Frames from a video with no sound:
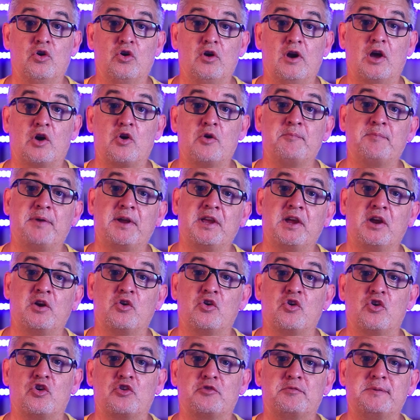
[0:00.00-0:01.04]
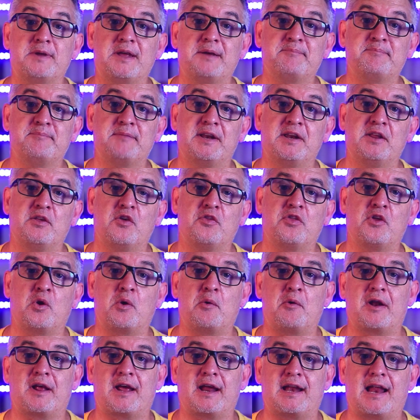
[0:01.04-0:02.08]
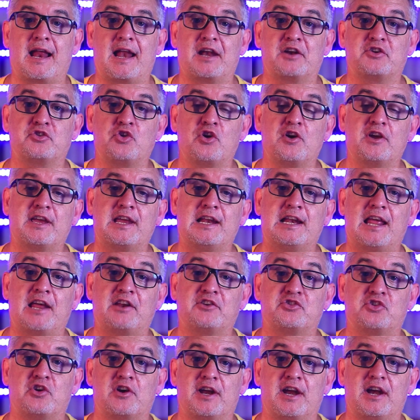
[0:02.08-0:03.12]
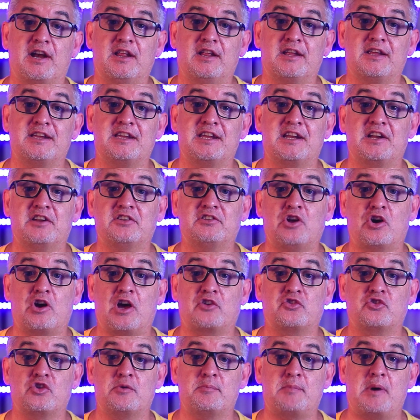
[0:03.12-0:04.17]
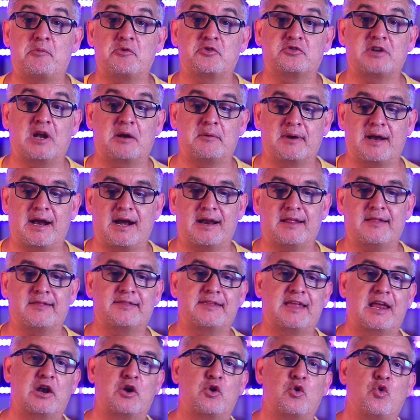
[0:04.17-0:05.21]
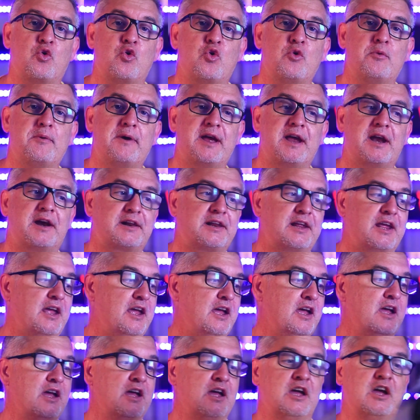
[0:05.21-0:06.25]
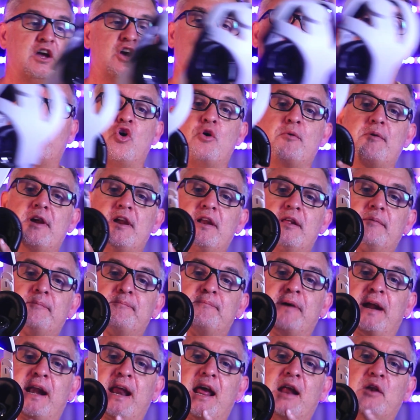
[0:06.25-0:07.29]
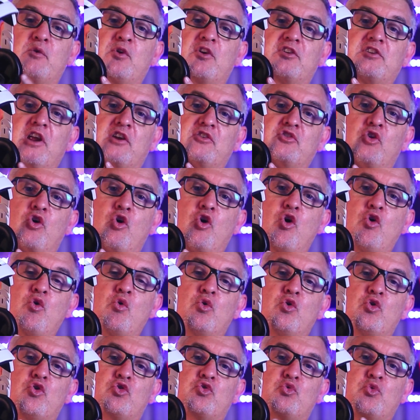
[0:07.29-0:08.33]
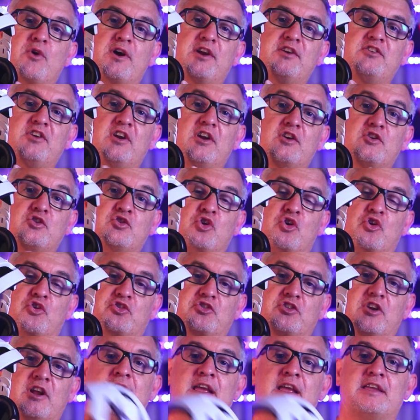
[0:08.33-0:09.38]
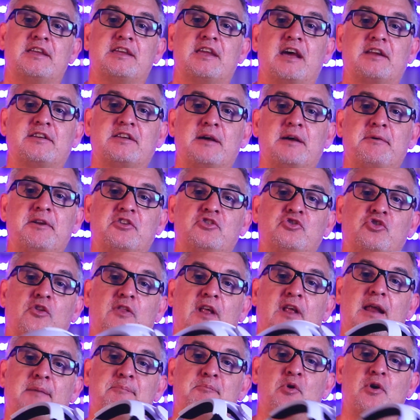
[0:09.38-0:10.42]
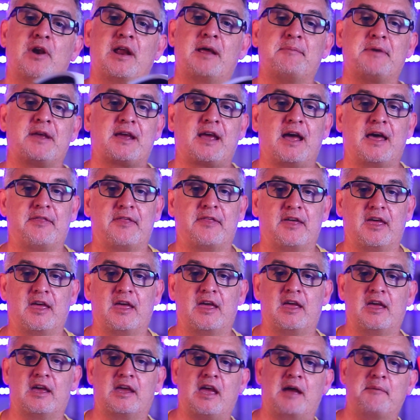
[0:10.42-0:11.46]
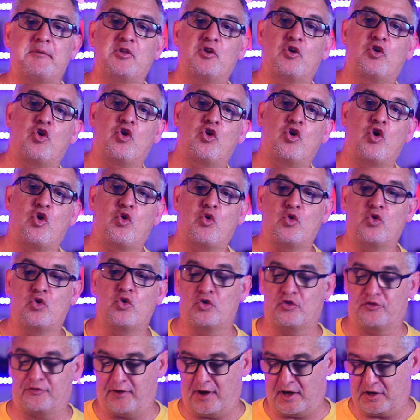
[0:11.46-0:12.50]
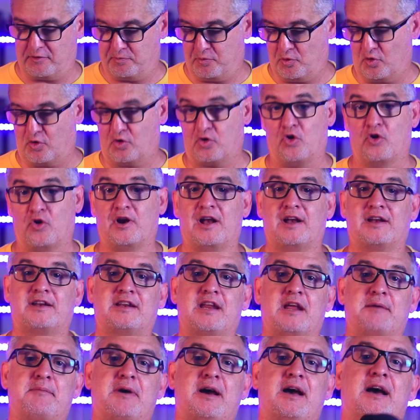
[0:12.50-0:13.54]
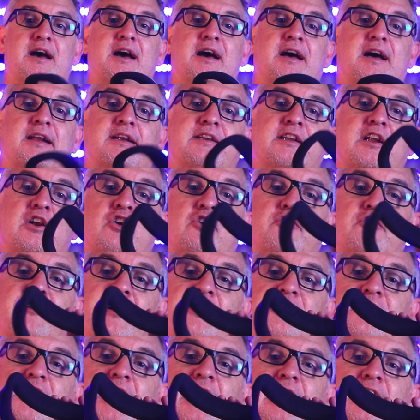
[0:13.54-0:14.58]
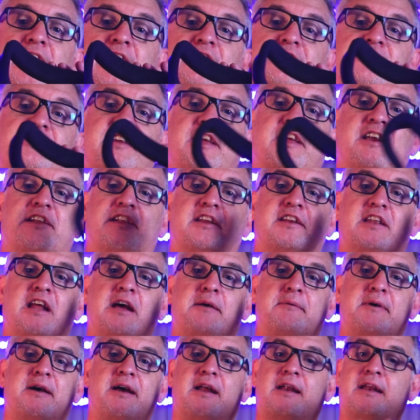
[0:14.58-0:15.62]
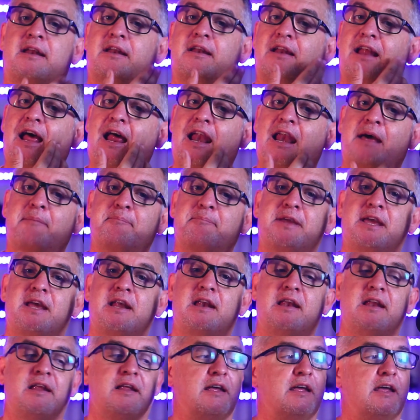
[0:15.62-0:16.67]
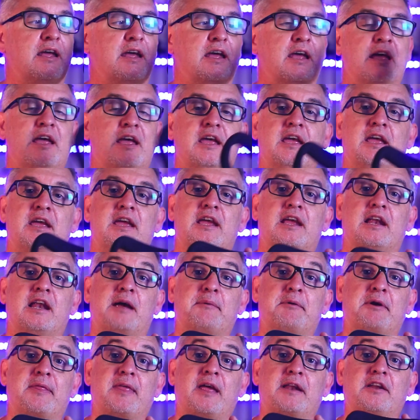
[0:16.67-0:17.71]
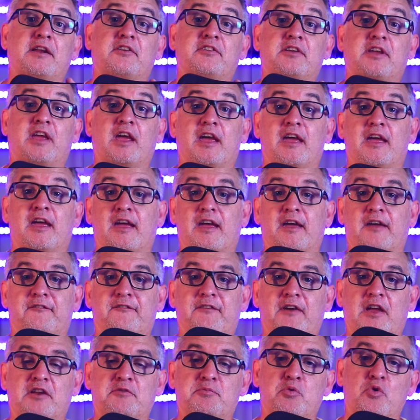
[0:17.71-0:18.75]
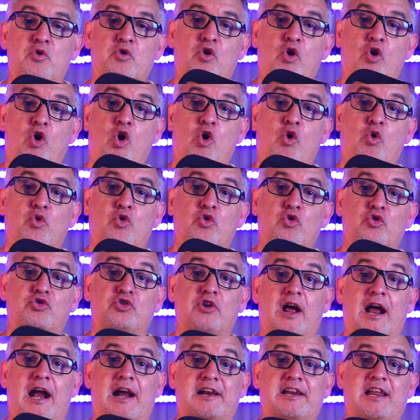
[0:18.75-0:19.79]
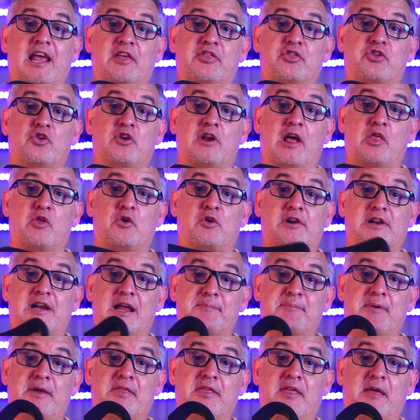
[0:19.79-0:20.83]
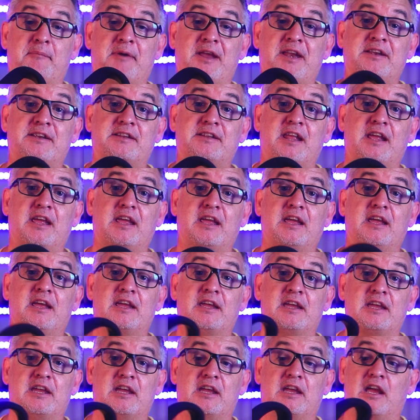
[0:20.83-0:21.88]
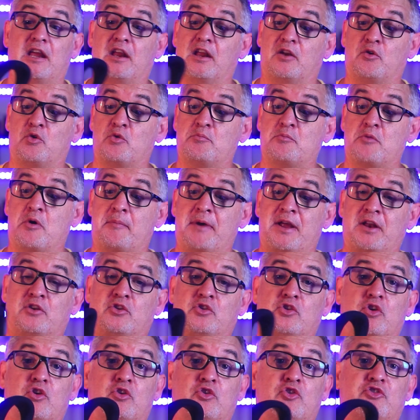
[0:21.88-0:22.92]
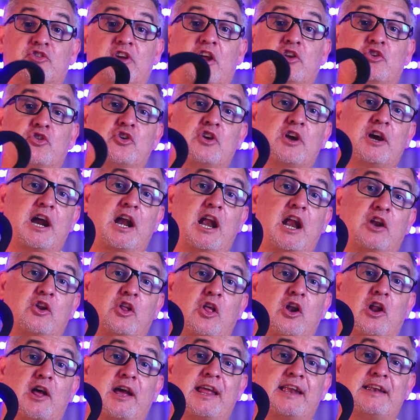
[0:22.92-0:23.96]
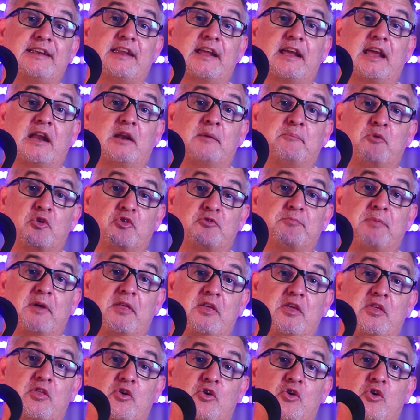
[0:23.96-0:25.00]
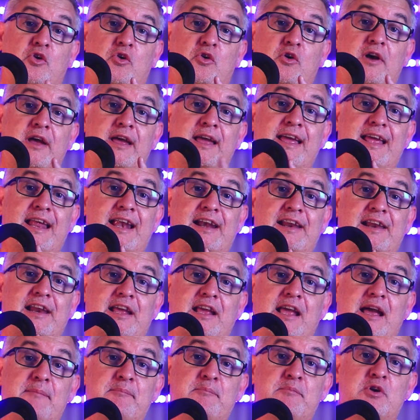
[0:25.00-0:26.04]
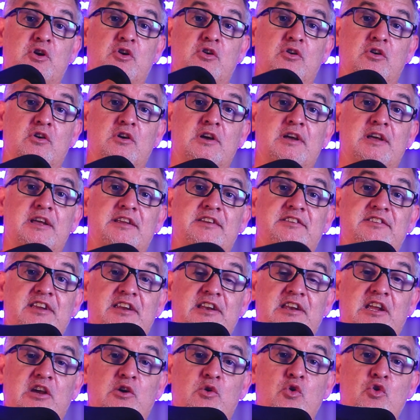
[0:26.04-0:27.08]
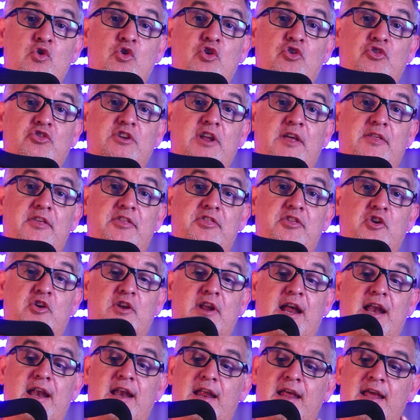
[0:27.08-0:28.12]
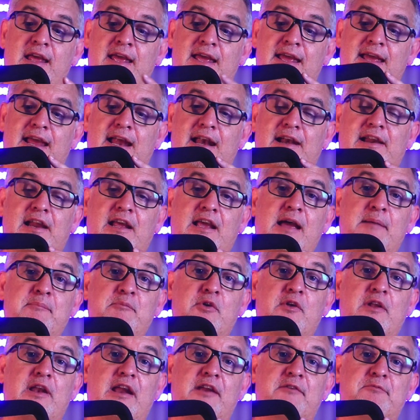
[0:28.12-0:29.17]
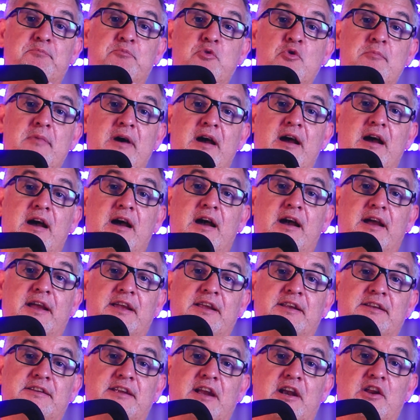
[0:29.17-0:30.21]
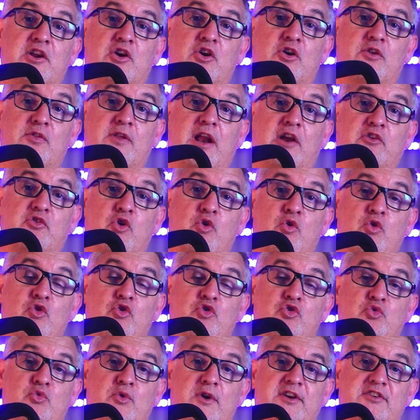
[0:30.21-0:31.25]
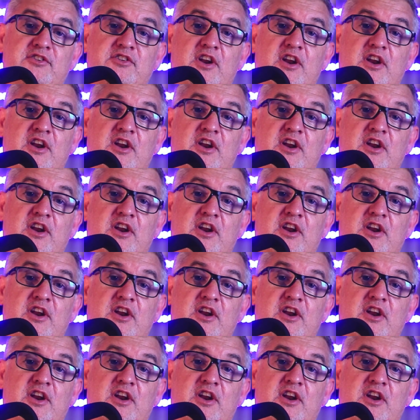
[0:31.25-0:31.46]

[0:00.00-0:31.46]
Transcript: compañeros, bienvenidos de nuevo al canal. Soy Kilian Soler y en esta ocasión vamos a hablar del VR cover para nuestras Oculus Quest 2. Ya sabéis toda la polémica de, que ha habido con Oculus, Facebook, con el tema de los faciales que irritaban a la piel. Y la verdad es que Facebook Oculus ha reaccionado rápidamente y en un momento nos ha hecho llegar a toda la gente que hemos pedido el recambio sin ningún coste adicional el recambio de la espuma interior de las Oculus Quest